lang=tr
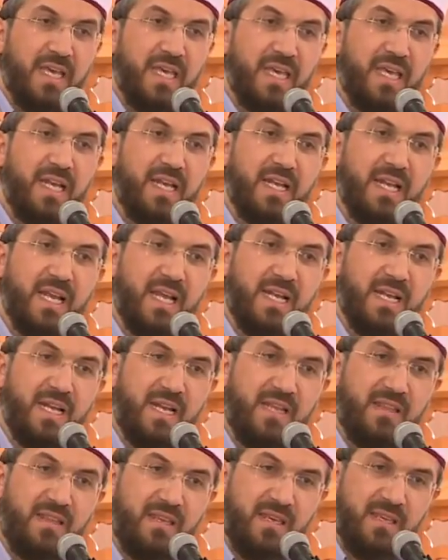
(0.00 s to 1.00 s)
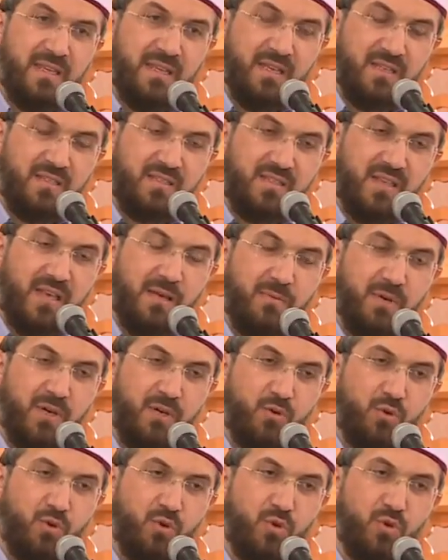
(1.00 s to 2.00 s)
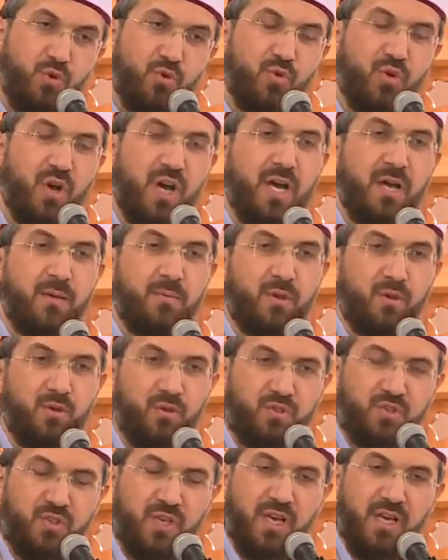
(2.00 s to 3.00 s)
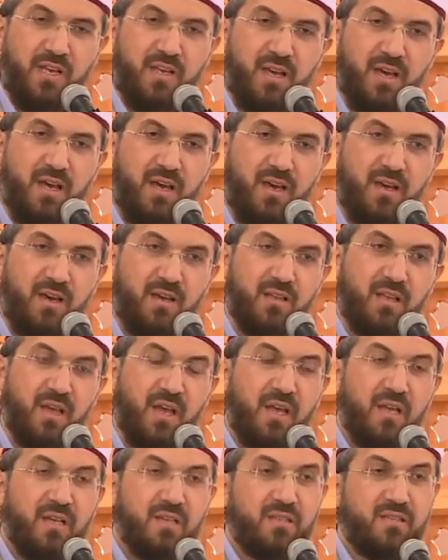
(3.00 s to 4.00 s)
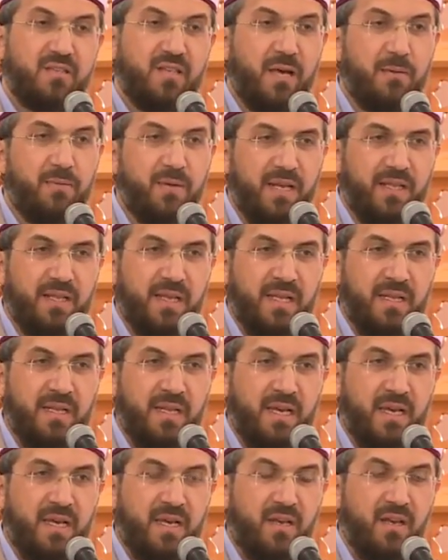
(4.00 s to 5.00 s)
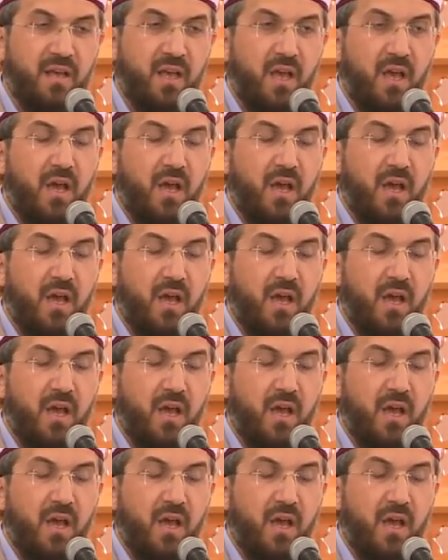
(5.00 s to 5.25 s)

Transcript: illellezine sabaru ve amilus salihat sabredenler